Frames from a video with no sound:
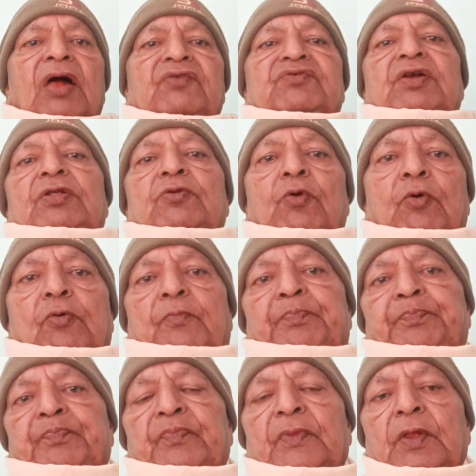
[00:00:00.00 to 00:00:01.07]
ऐसे
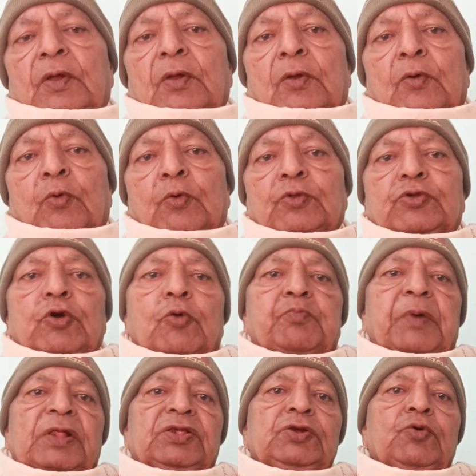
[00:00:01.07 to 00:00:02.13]
लोग
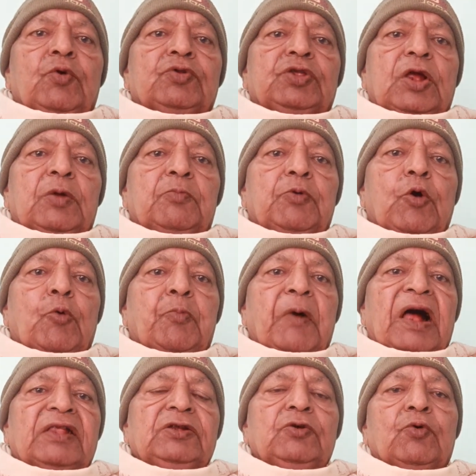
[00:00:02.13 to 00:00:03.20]
उद्योगपति होते हैं
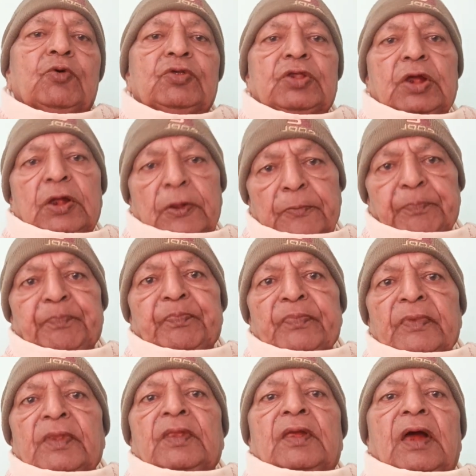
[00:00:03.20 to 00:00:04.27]
व्यापारी होते हैं
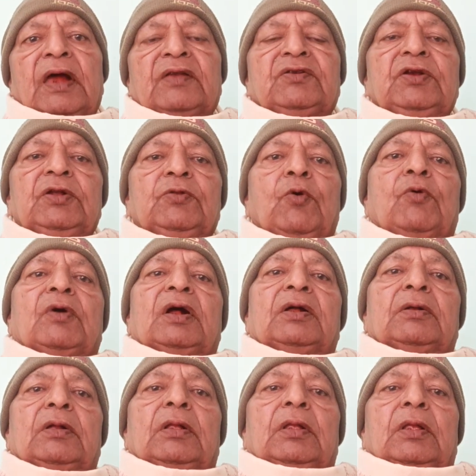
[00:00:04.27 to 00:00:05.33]
ऐसे
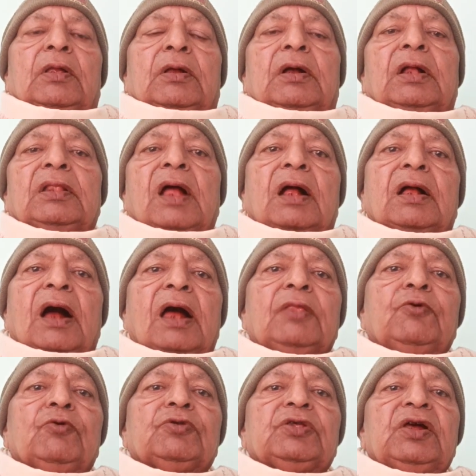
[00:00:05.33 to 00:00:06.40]
लोग
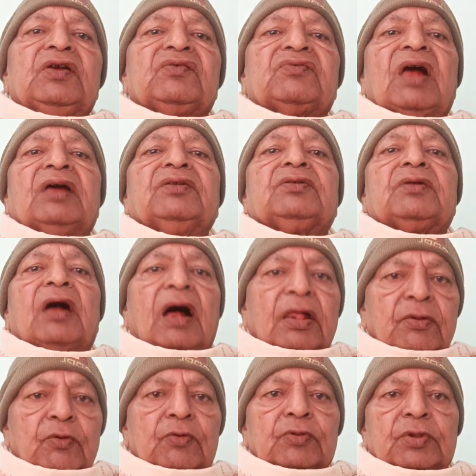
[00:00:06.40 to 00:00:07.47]
कलाकार होते हैं
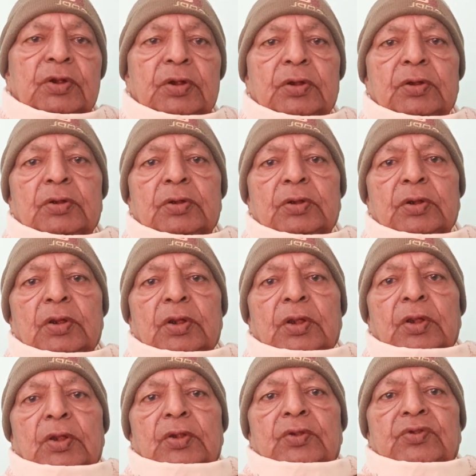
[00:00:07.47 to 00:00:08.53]
साहित्यकार होते हैं
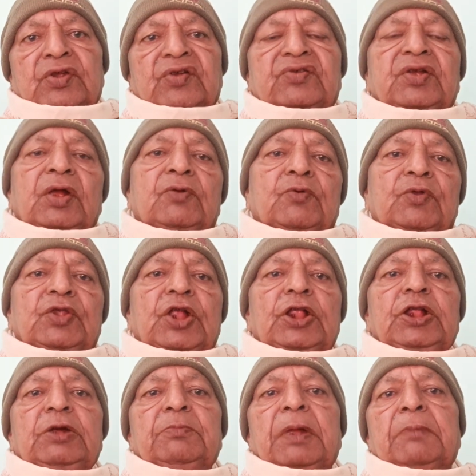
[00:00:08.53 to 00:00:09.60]
जिसके
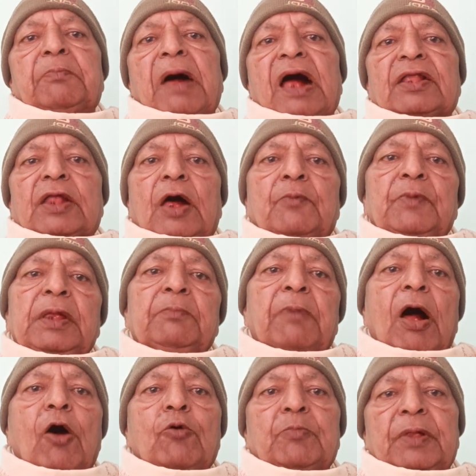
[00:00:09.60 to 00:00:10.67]
कुंडली में
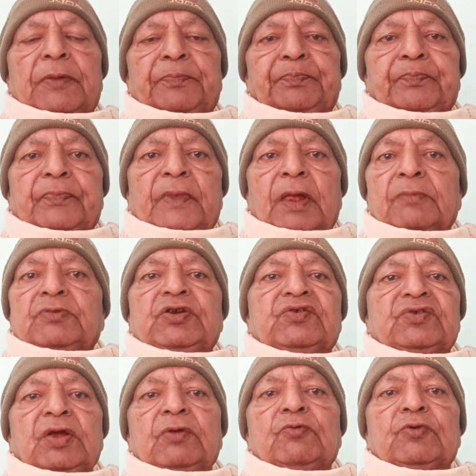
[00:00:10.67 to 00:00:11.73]
बारहवें भाव में
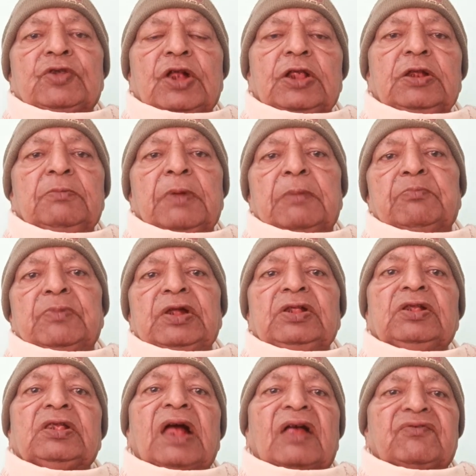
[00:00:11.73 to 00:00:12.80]
जिसके कुंडली में
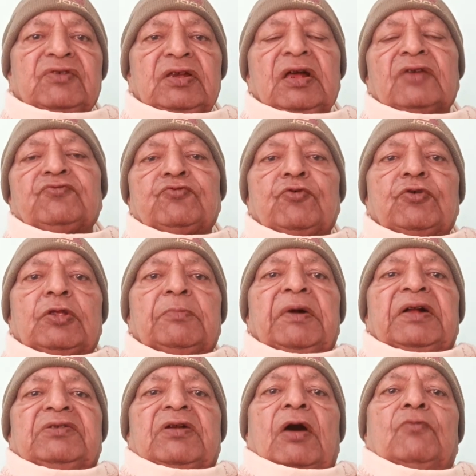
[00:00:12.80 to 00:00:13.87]
मीन राशि का शुक्र
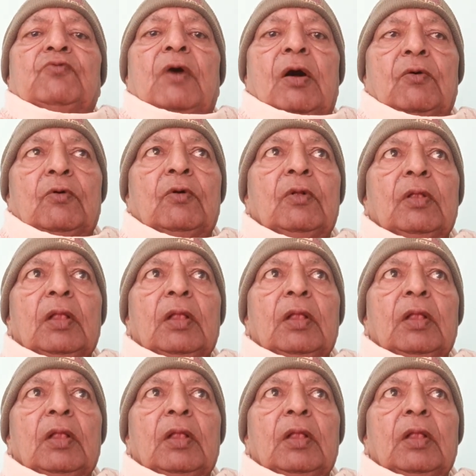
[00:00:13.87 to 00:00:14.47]
बैठा हुआ हो